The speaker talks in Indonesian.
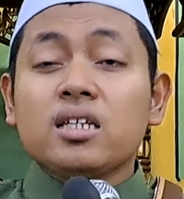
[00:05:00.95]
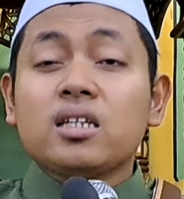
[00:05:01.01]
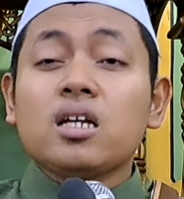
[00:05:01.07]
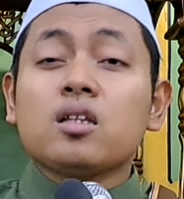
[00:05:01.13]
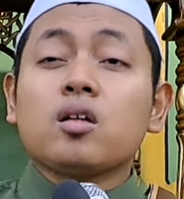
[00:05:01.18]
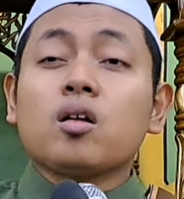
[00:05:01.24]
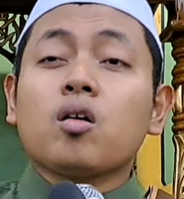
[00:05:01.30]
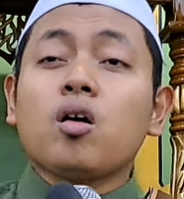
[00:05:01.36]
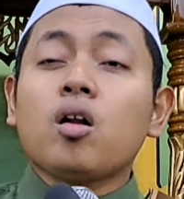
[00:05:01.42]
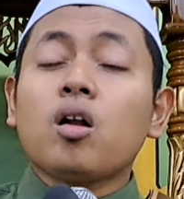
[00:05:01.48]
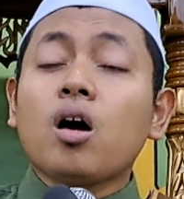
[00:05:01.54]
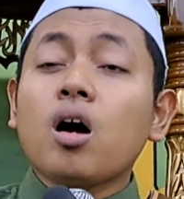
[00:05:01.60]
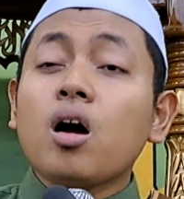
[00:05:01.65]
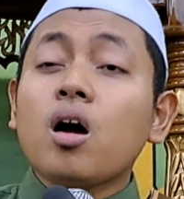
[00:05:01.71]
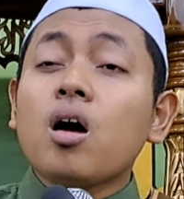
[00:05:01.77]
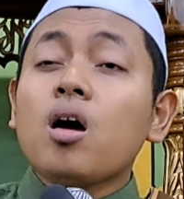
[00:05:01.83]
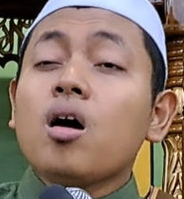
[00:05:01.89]
kita
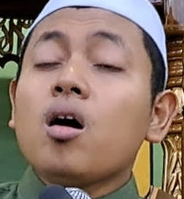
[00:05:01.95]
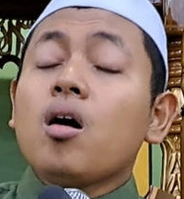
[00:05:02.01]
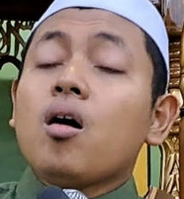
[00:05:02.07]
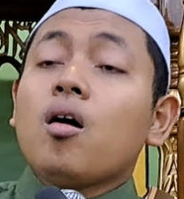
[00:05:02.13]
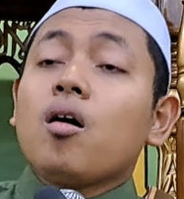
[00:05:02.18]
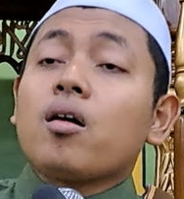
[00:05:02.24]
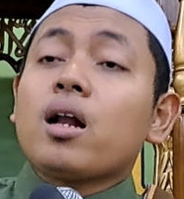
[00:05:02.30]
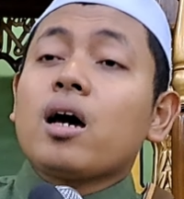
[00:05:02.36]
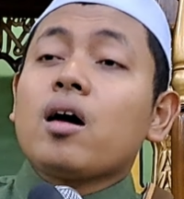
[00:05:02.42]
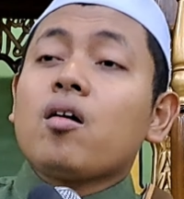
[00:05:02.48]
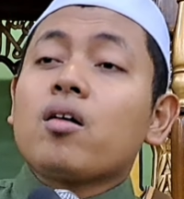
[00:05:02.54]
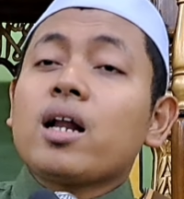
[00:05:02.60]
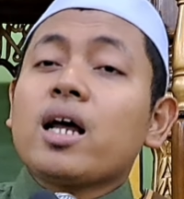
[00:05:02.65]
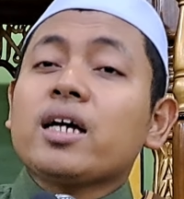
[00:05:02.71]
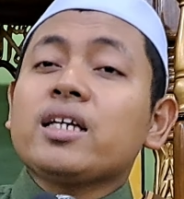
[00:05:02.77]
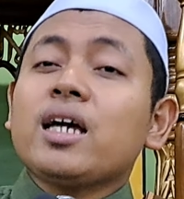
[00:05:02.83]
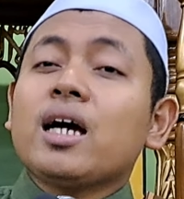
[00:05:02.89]
tergolong
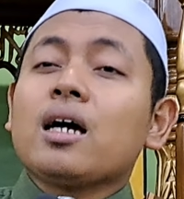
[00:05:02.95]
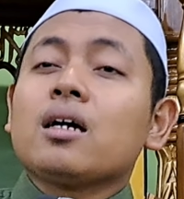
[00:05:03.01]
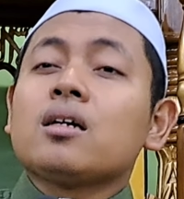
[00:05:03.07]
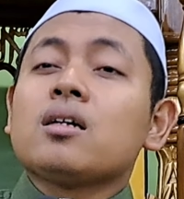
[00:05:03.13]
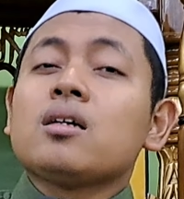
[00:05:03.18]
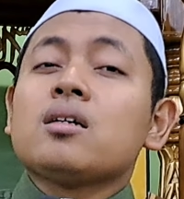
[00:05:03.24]
orang-orang yang